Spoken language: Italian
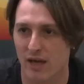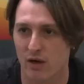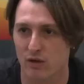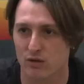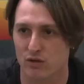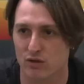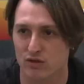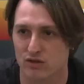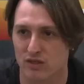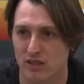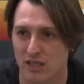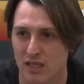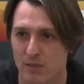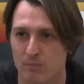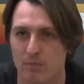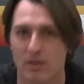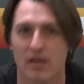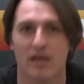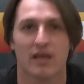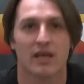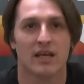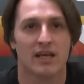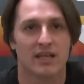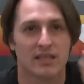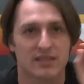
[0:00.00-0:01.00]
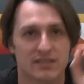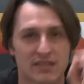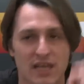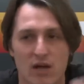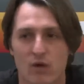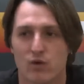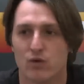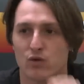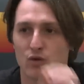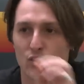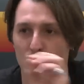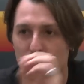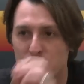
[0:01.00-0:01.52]
ecosostenibili, se
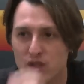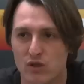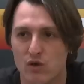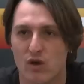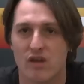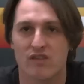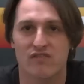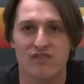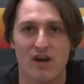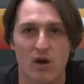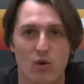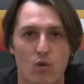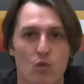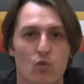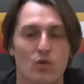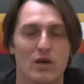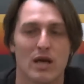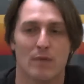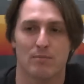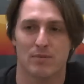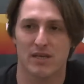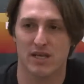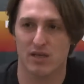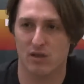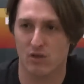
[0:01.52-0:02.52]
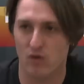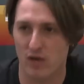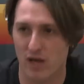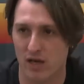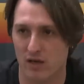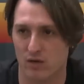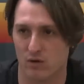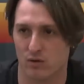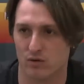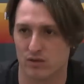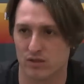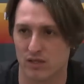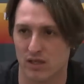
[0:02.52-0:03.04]
ognuno di noi fa una piccola
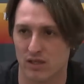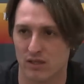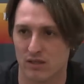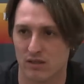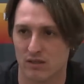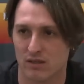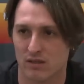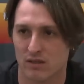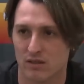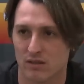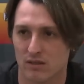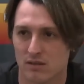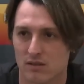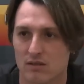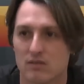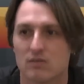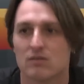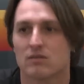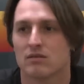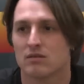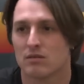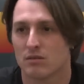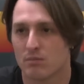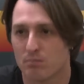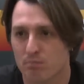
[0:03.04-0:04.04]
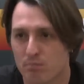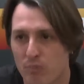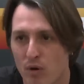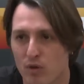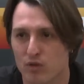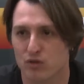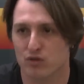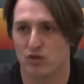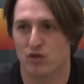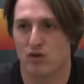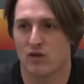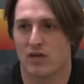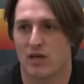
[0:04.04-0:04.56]
cosa,
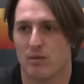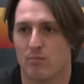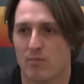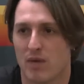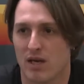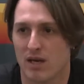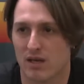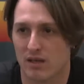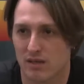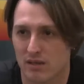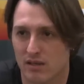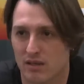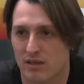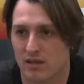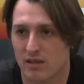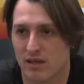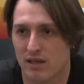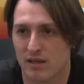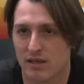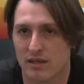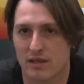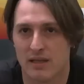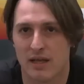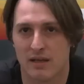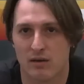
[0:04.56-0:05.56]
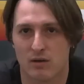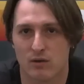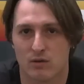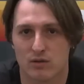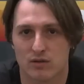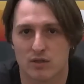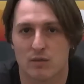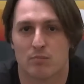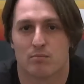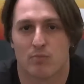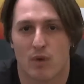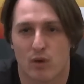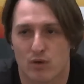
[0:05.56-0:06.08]
possono cambiare le, le
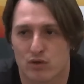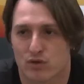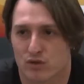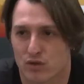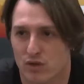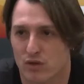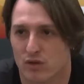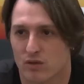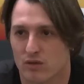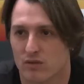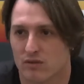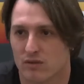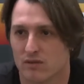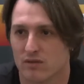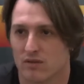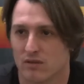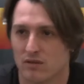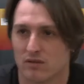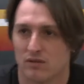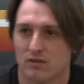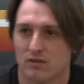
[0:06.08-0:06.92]
cose, possono.